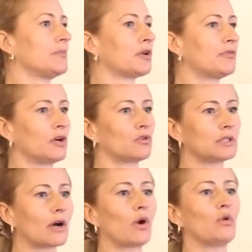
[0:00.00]
che provengono
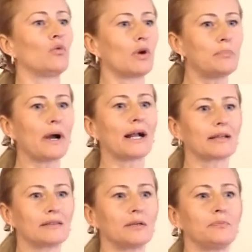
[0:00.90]
da qualunque
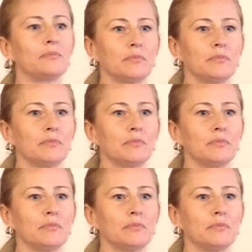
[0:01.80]
parte,